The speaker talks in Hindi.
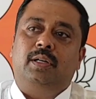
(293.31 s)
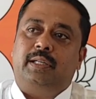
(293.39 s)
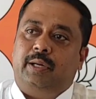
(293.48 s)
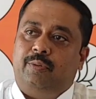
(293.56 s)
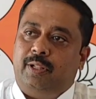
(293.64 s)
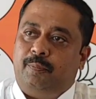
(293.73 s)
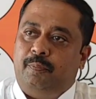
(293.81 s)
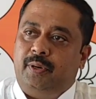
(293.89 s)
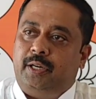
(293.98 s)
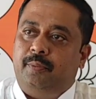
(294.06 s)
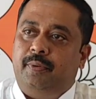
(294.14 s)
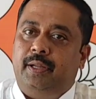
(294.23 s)

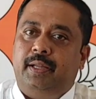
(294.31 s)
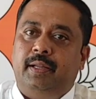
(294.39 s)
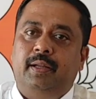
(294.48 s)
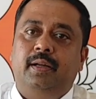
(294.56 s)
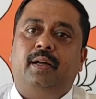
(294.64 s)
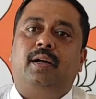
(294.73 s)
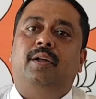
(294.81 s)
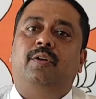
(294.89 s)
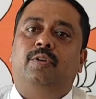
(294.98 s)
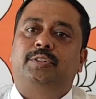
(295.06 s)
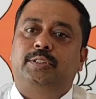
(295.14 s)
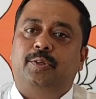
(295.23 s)
डेवलपमेंट में
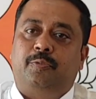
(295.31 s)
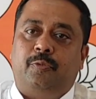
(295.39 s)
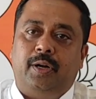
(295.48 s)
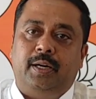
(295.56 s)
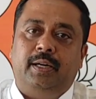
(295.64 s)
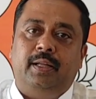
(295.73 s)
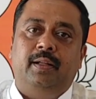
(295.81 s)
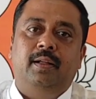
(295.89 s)
कहीं से फंड